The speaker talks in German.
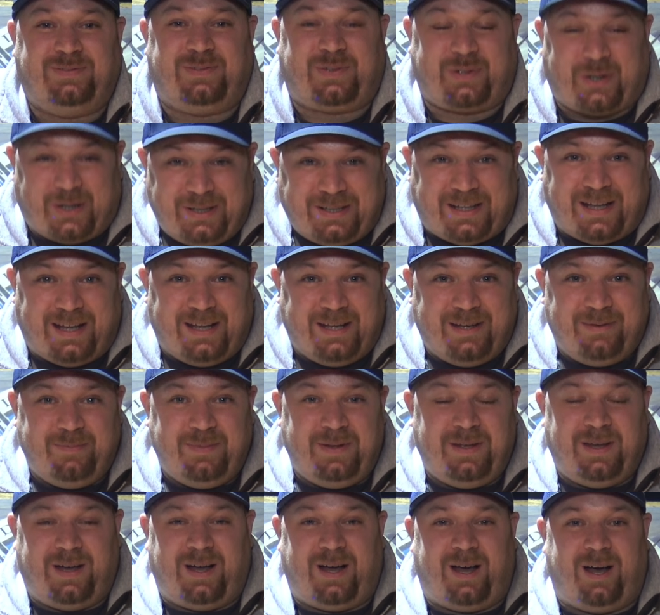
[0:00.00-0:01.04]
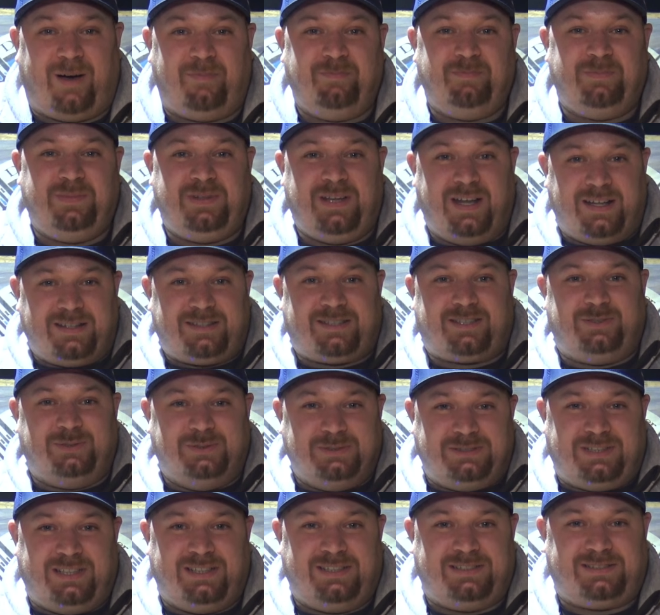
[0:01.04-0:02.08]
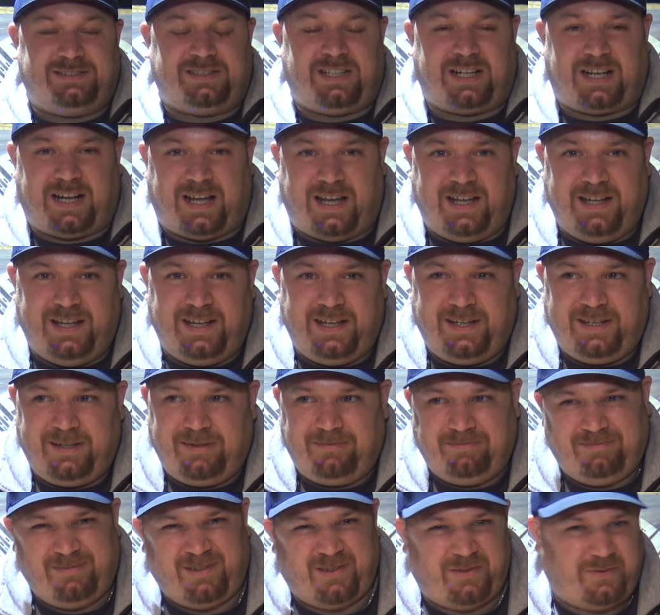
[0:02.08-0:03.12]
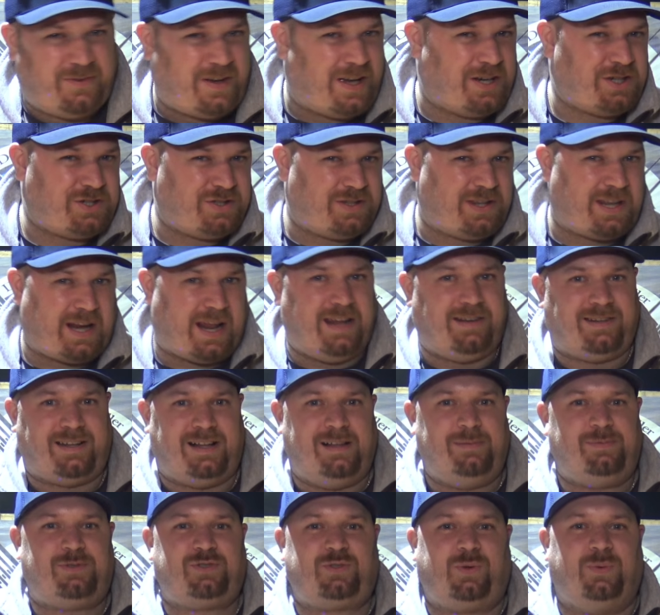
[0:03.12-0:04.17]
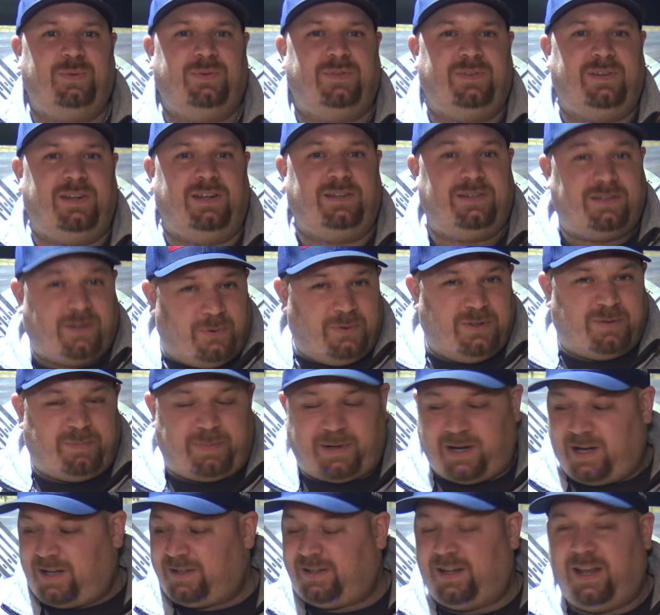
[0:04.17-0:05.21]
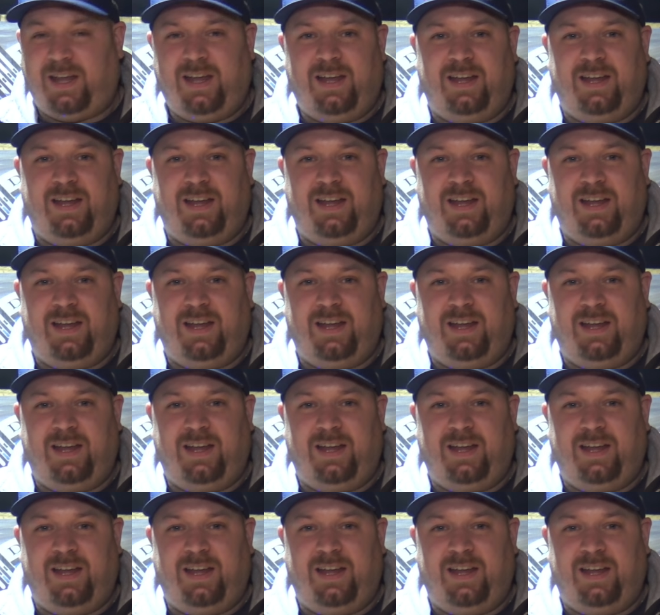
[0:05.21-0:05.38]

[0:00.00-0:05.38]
Freunde, wir haben jetzt gute drei, fast dreieinhalb Stunden hinter uns gebracht.